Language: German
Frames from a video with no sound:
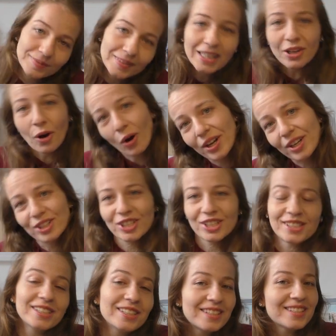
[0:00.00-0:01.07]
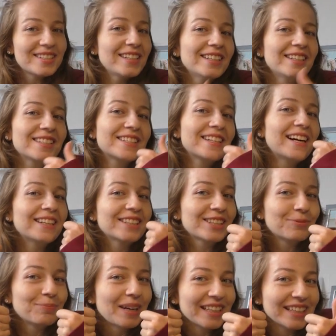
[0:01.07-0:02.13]
die Heugeschichte ist jedes Jahr
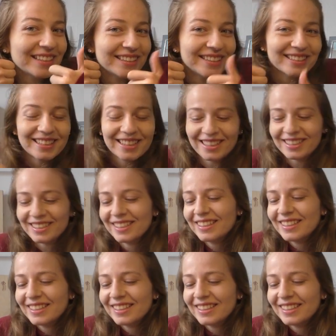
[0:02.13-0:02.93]
spannend.